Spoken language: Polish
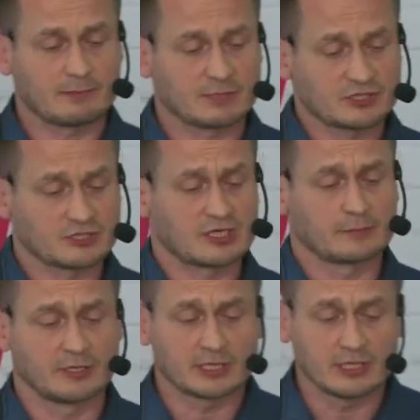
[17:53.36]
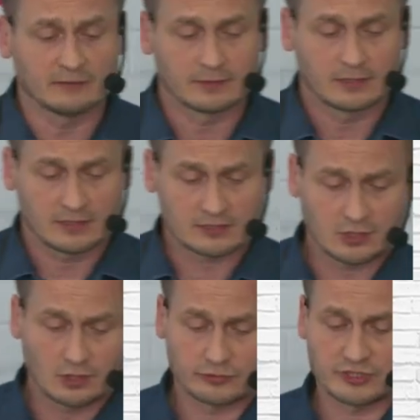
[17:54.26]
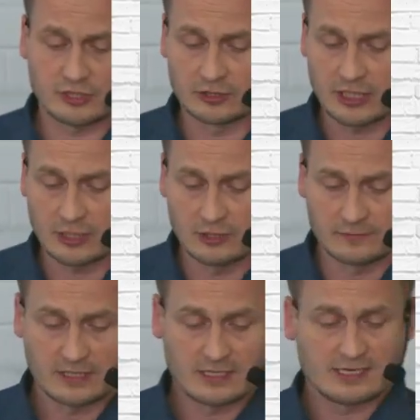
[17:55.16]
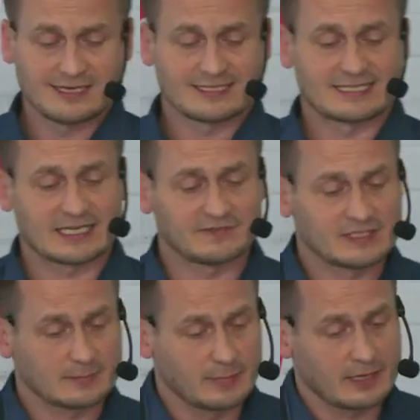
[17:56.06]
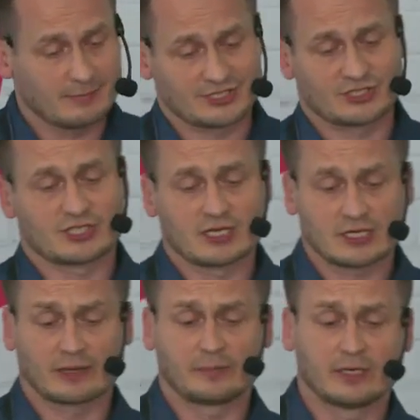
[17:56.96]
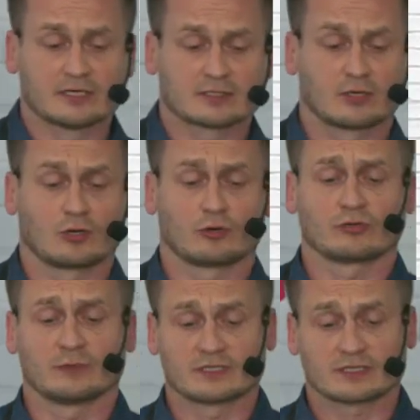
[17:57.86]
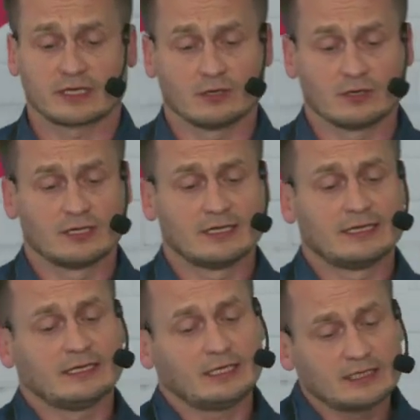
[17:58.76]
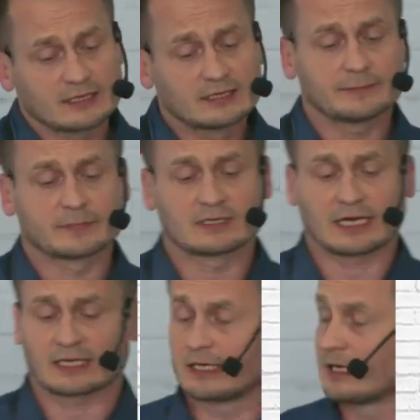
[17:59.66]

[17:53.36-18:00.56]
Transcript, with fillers: A ma trzy repliki, jest koloru zielonego. Serwis B ma cztery repliki z koloru niebieskiego i typ taki